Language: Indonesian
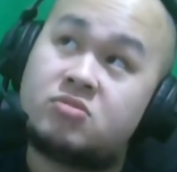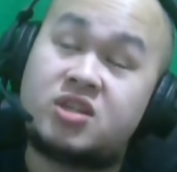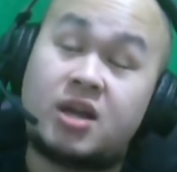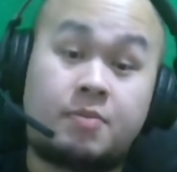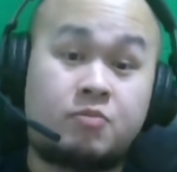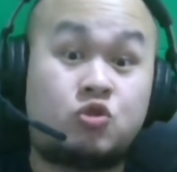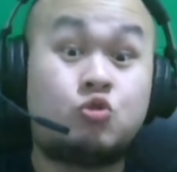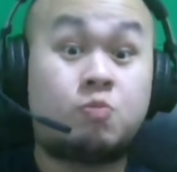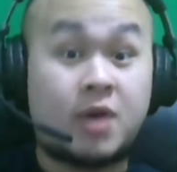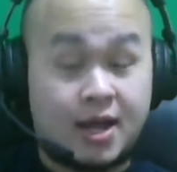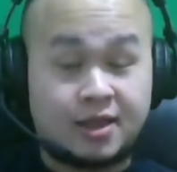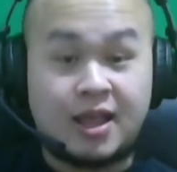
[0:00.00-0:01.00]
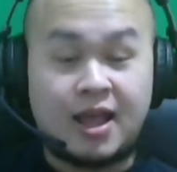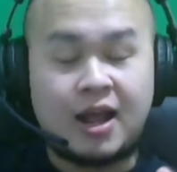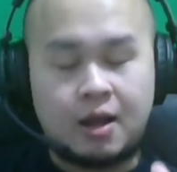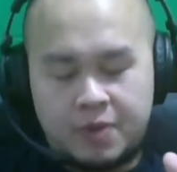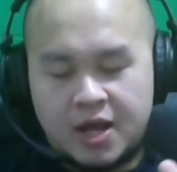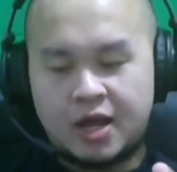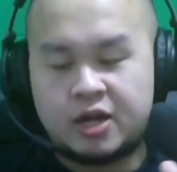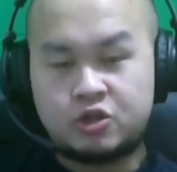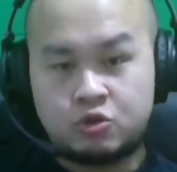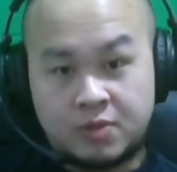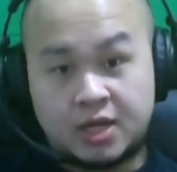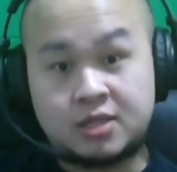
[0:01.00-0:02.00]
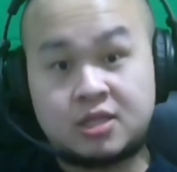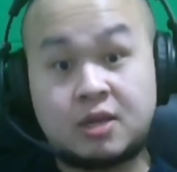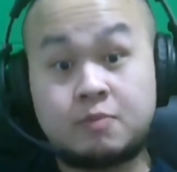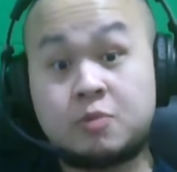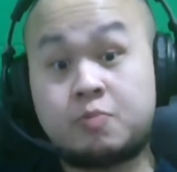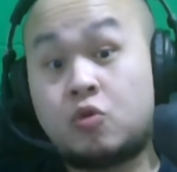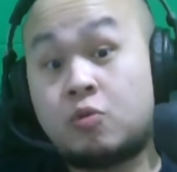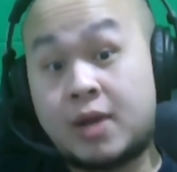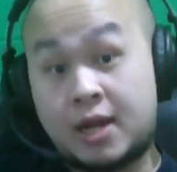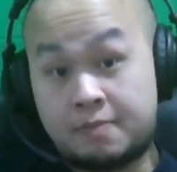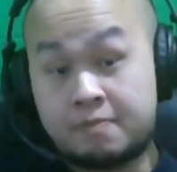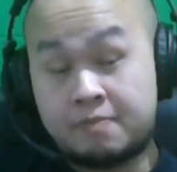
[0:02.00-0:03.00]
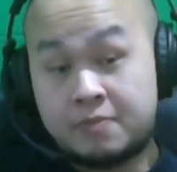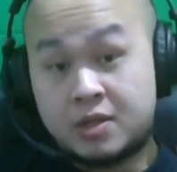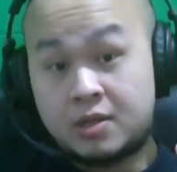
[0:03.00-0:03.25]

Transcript: jam Jumat, anggaplah hari Jumat jam 10 malam